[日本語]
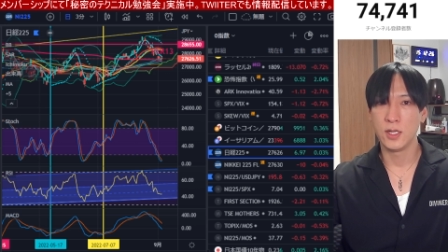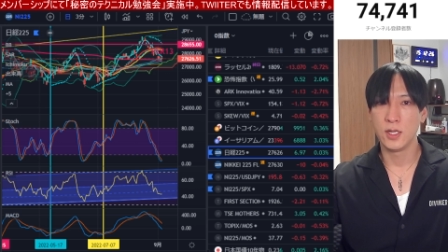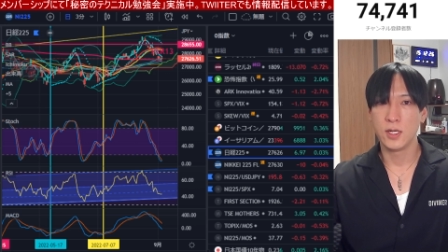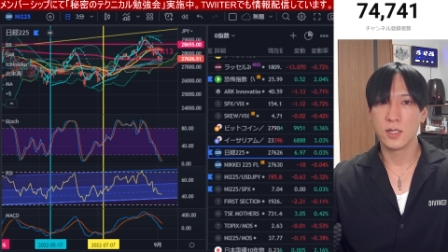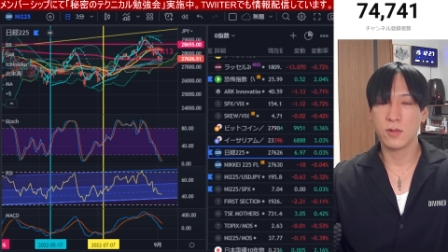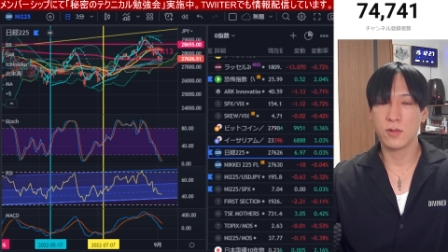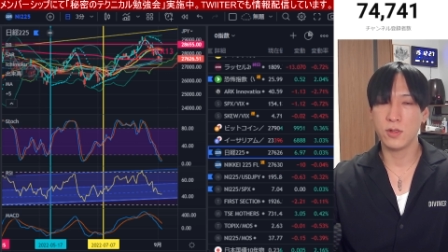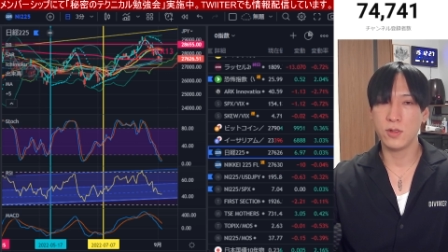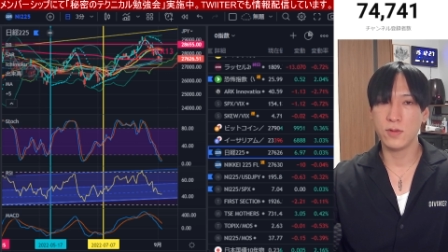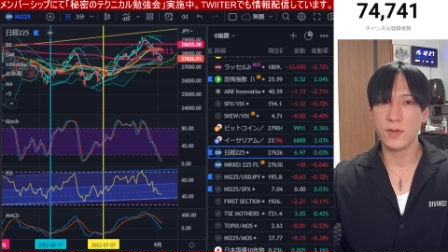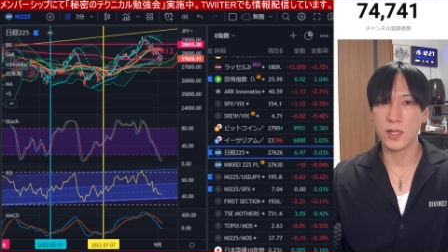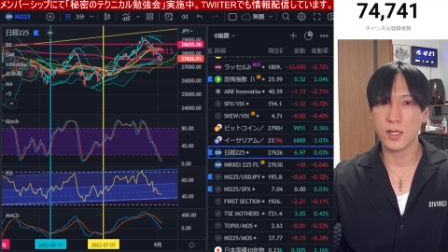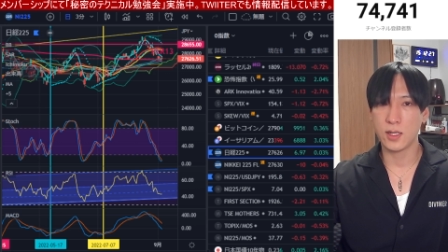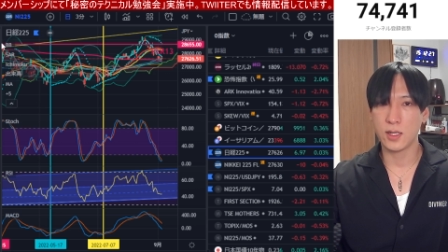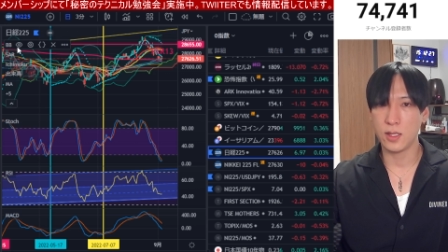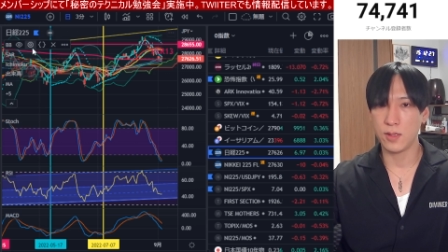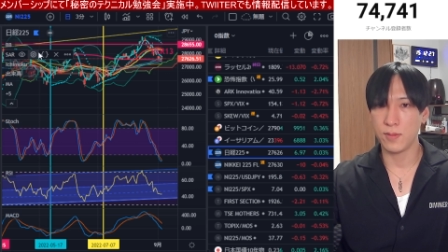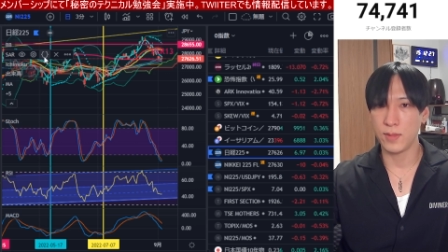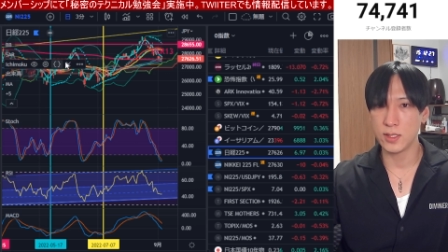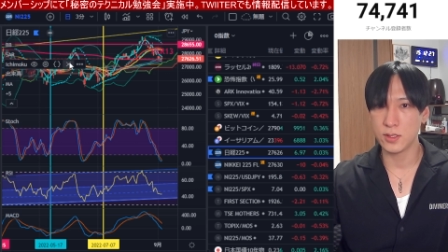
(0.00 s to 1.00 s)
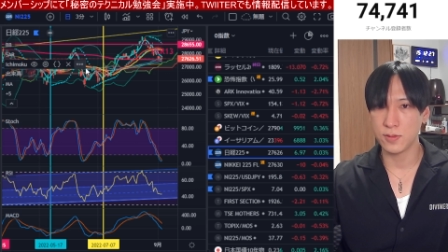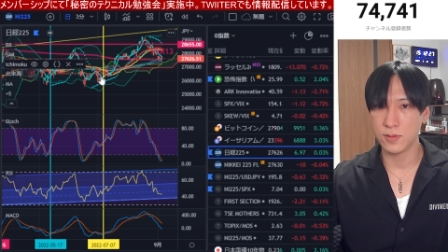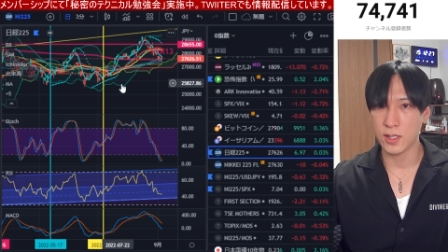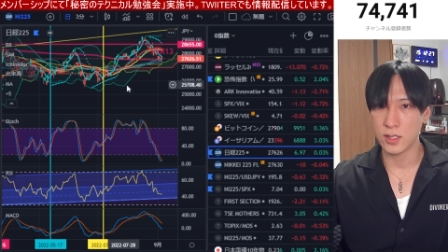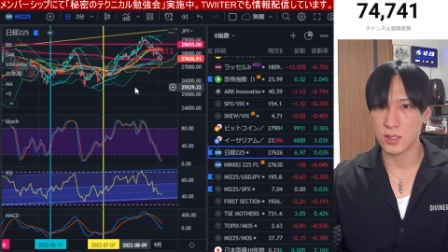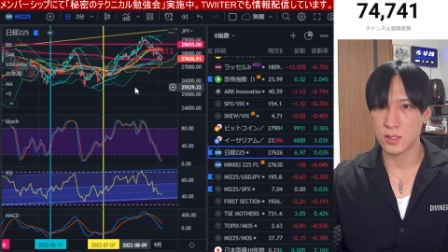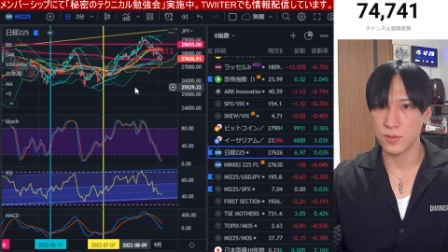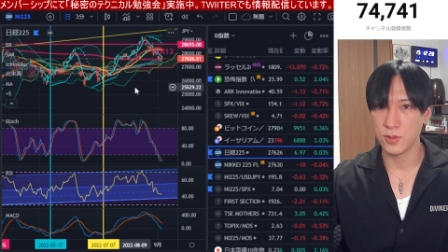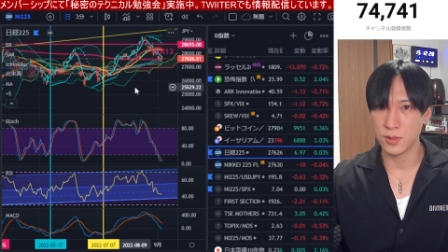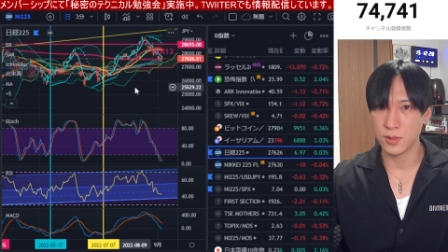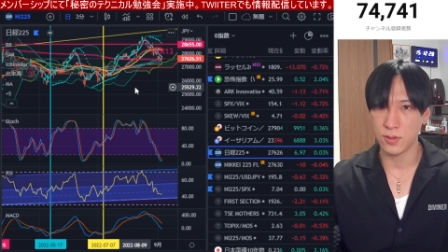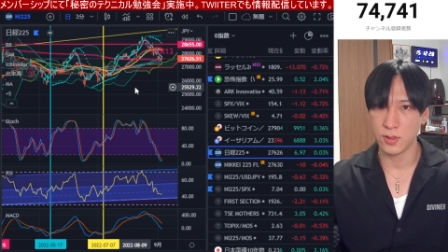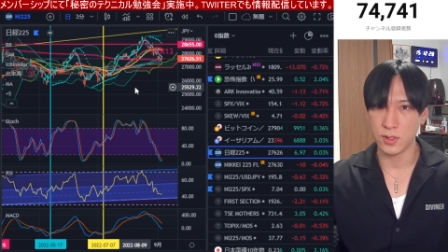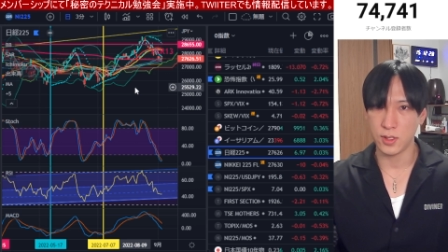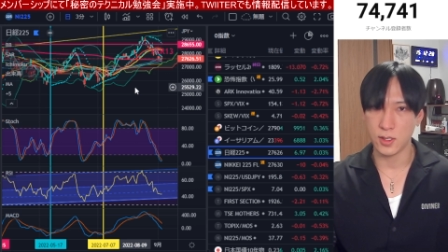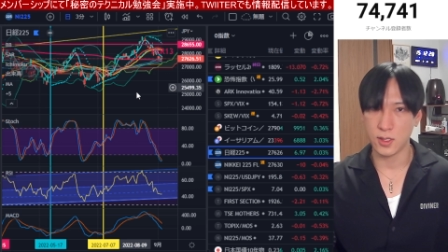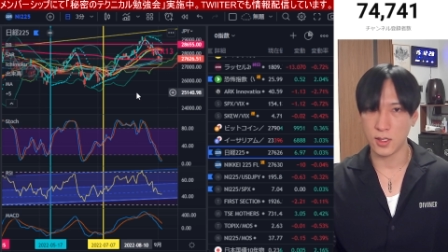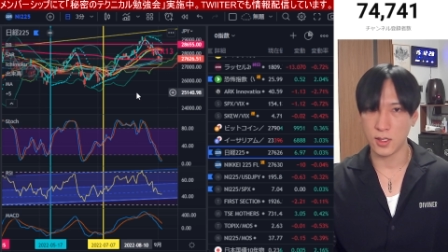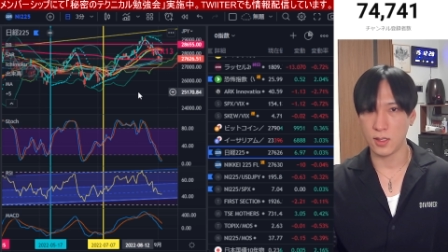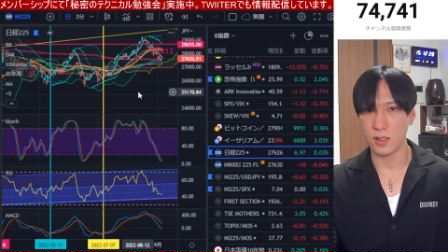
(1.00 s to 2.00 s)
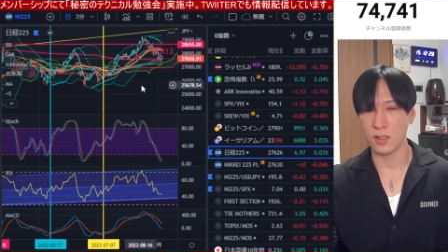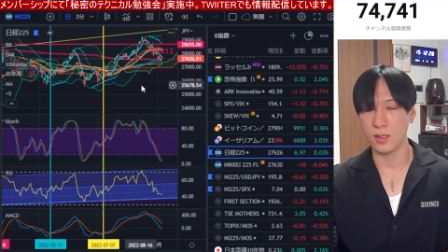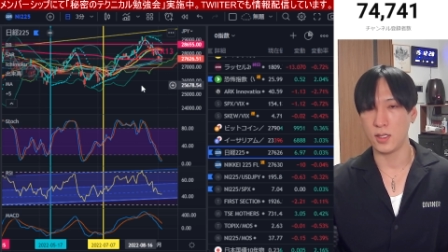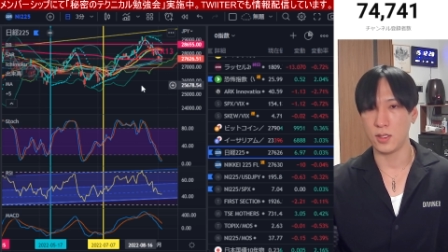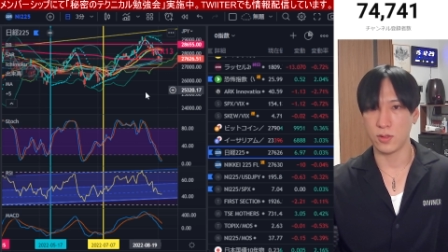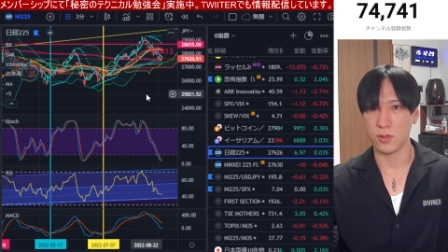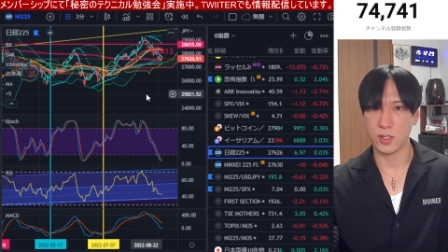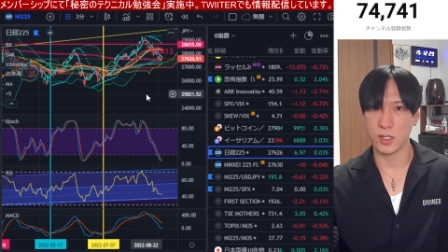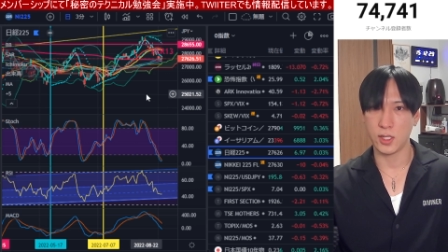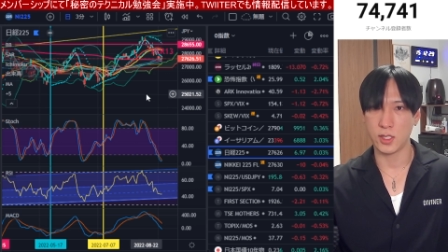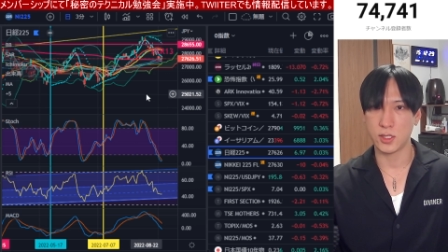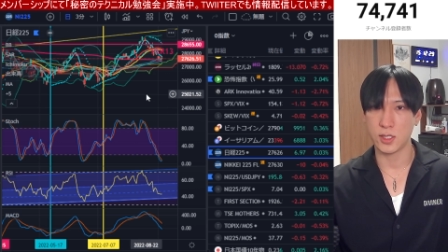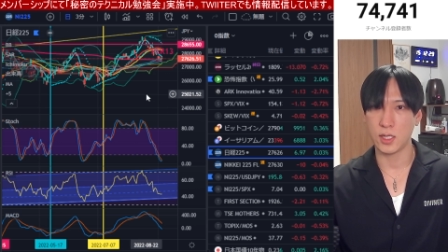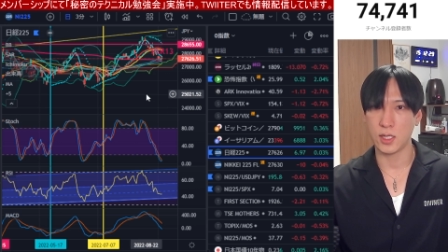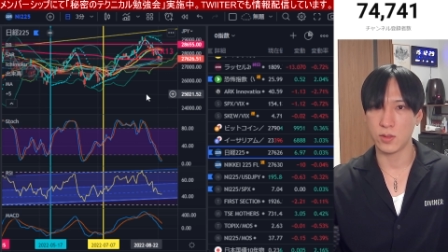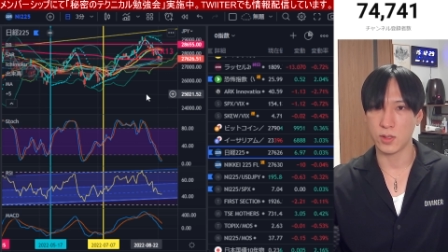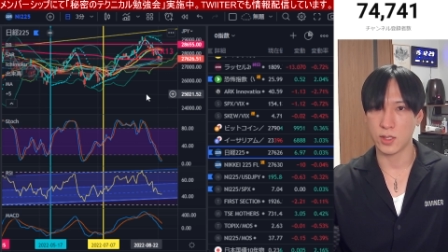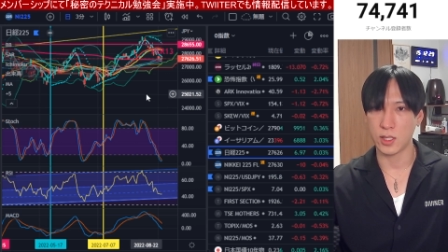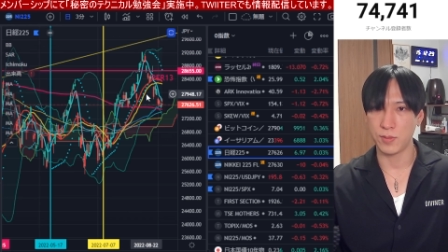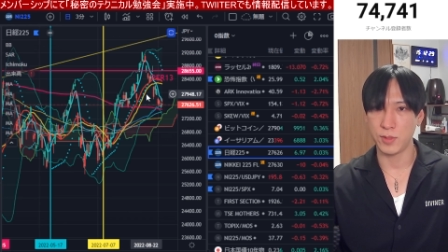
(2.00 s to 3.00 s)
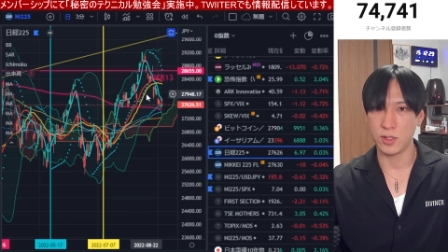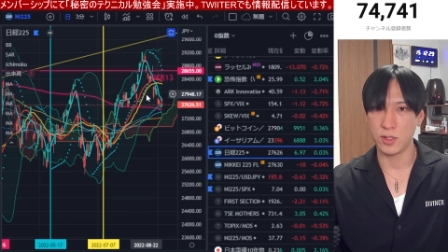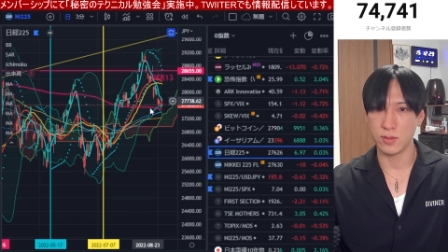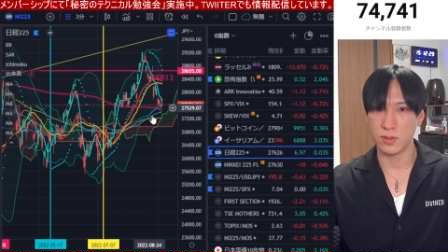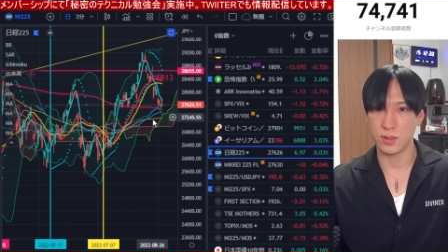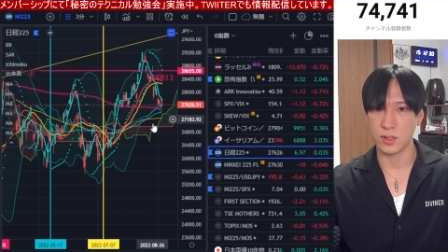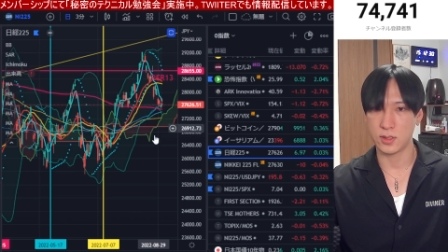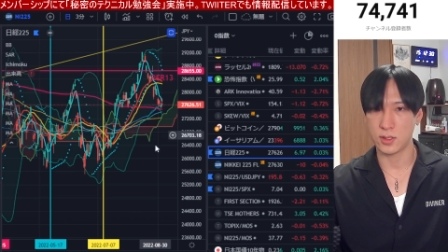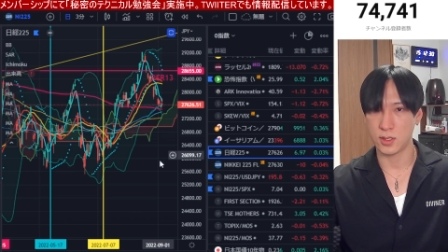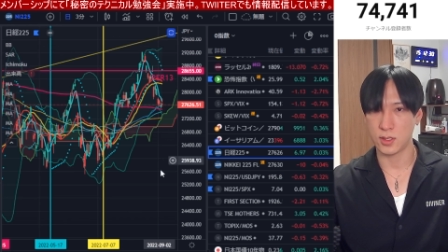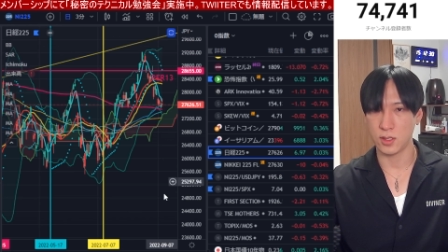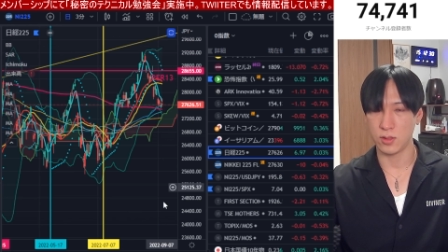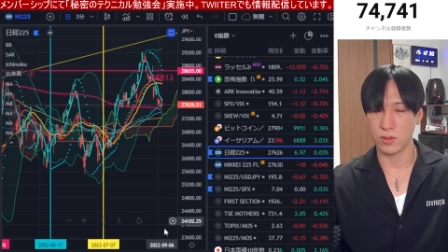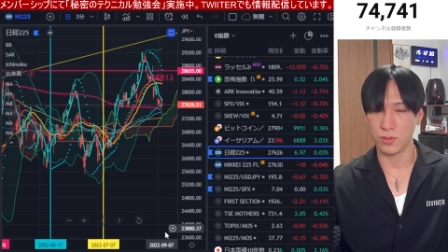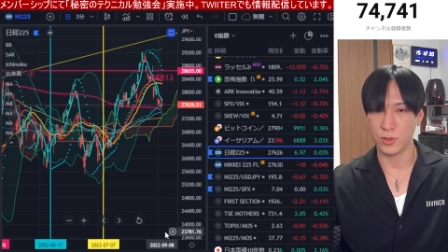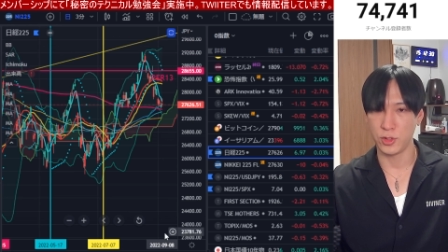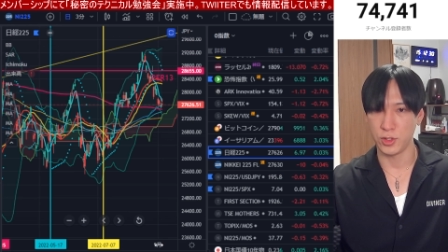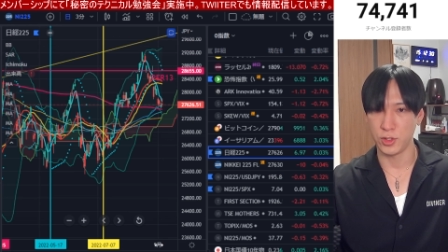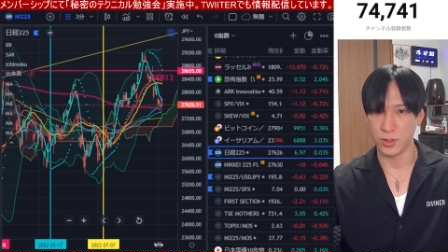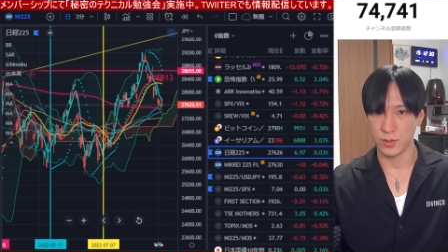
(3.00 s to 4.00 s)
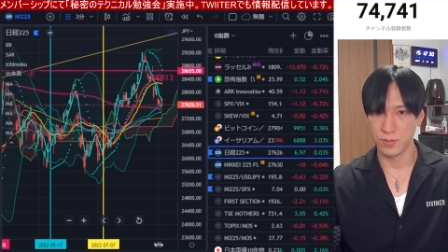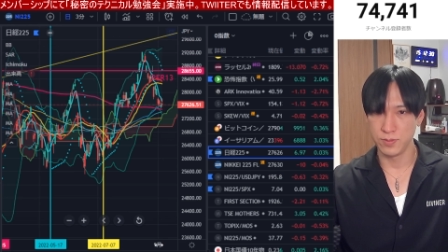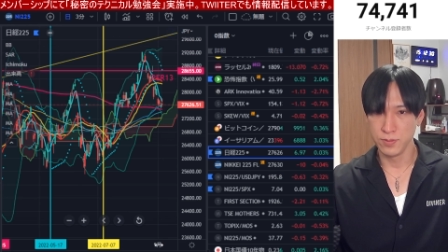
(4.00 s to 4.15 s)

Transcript: というわけで、まずはいつも通り日経平均の冷やしチャートから見るんですけども、